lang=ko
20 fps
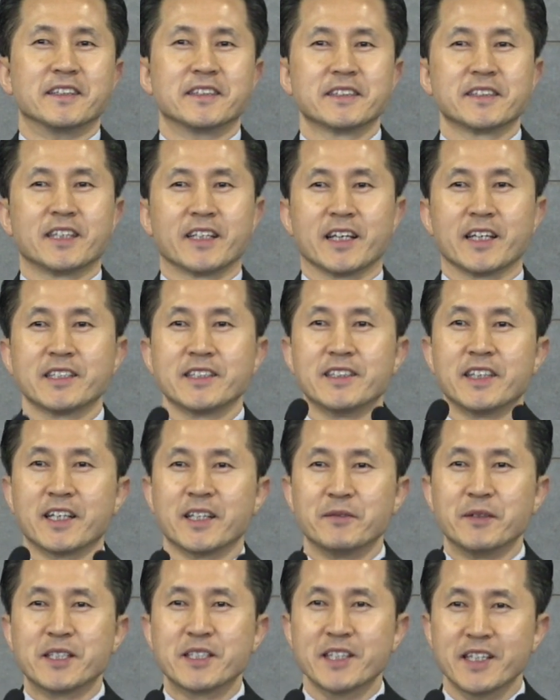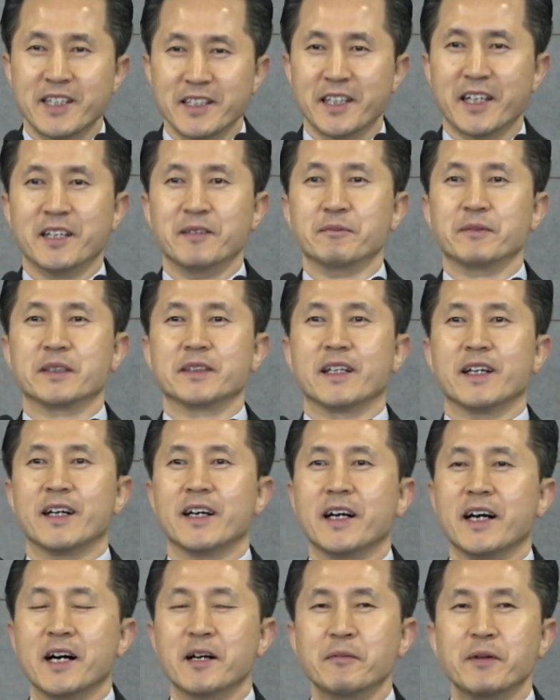살아계신 하나님을
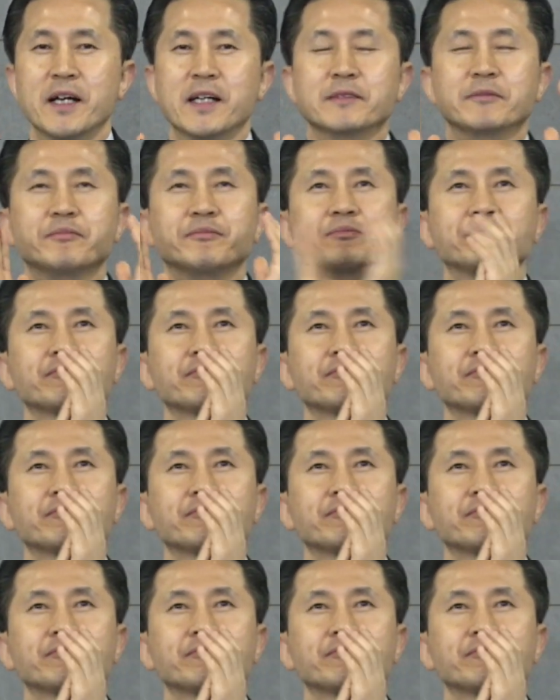찬양합니다. 아멘.